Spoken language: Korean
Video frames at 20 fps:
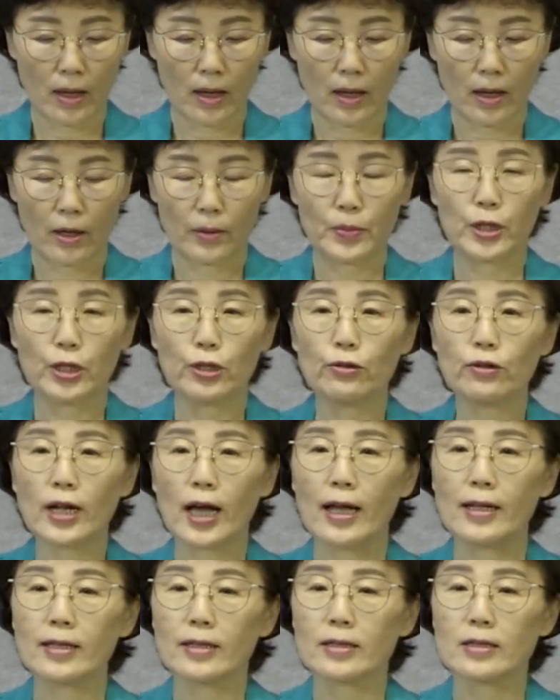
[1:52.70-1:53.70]

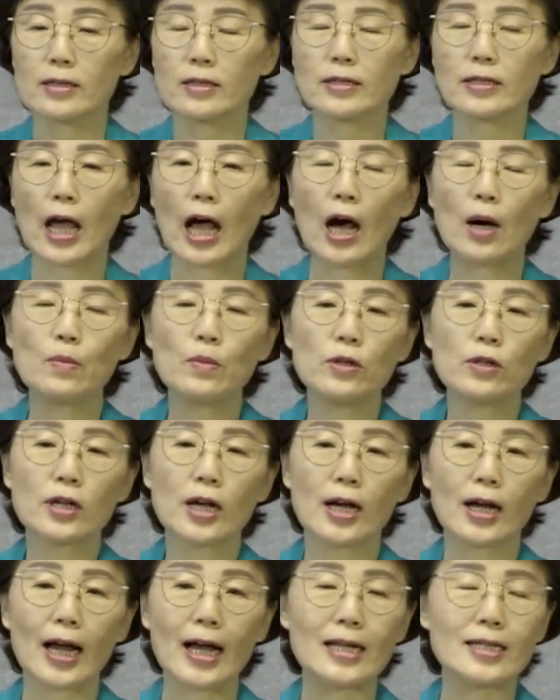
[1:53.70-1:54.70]
비유란
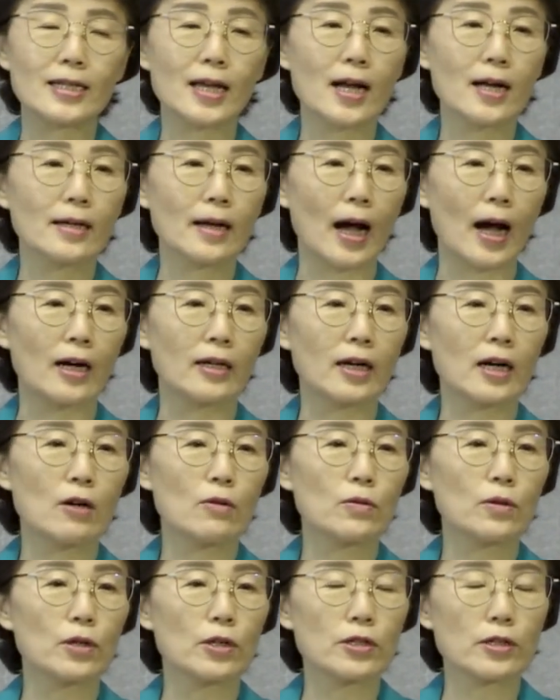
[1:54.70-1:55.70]
사물과 가장
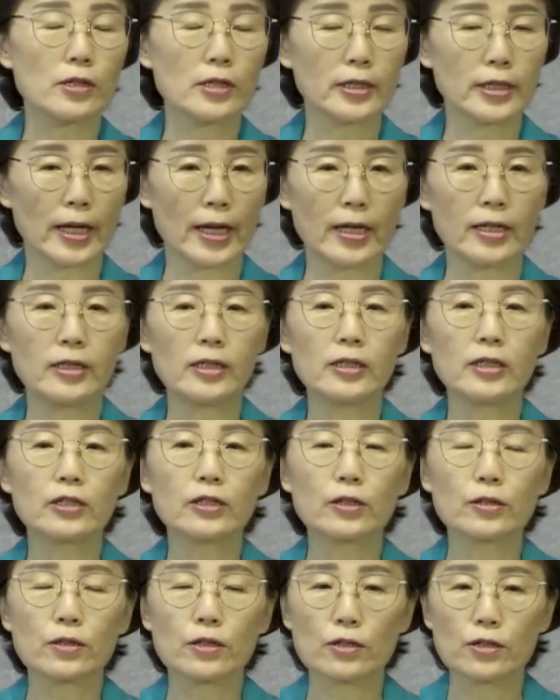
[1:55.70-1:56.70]
가까운 것을 예를
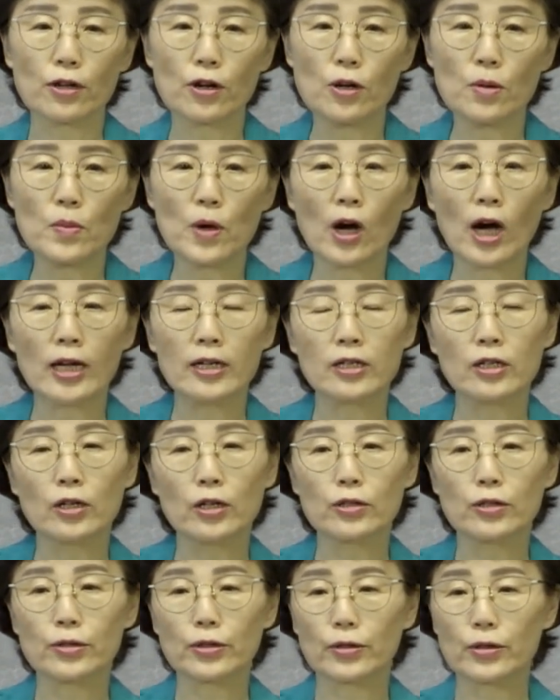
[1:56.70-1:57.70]
들어서 설명하는
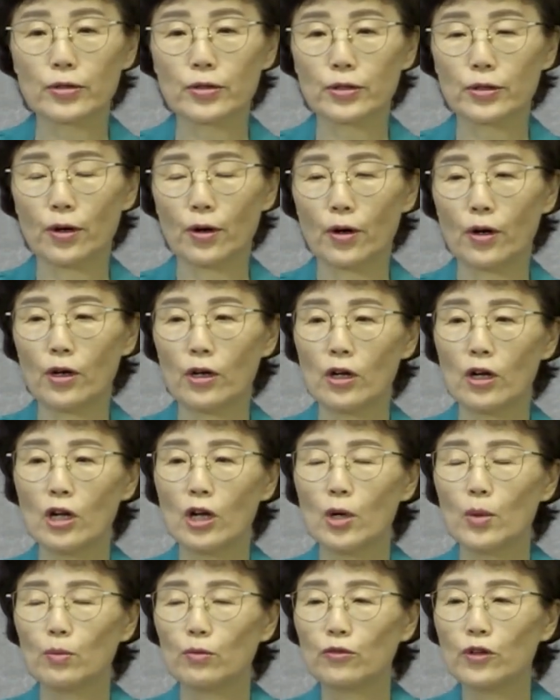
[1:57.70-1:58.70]
것으로서
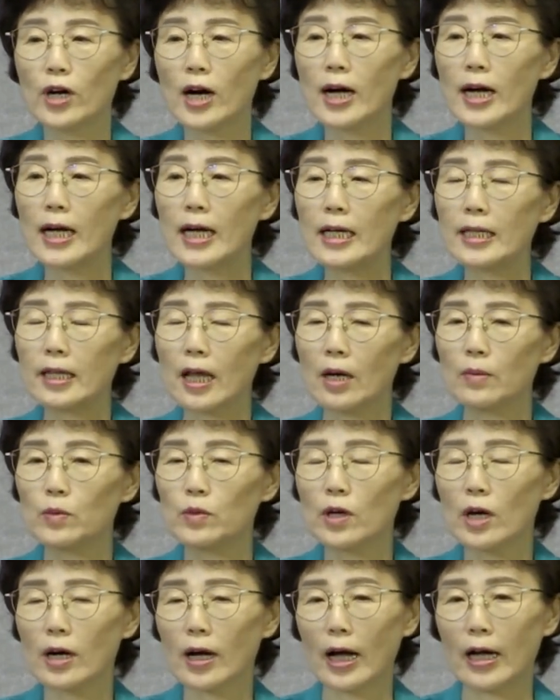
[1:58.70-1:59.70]
무화과
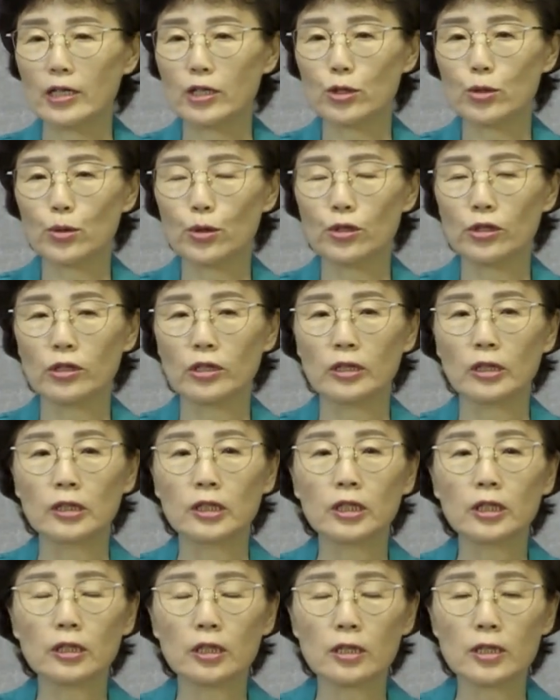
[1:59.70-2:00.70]
나무가 가지고
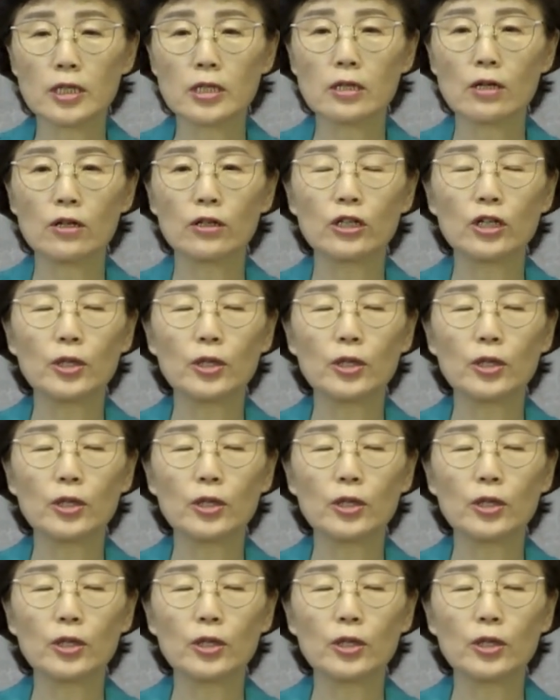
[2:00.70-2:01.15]
있는 특성을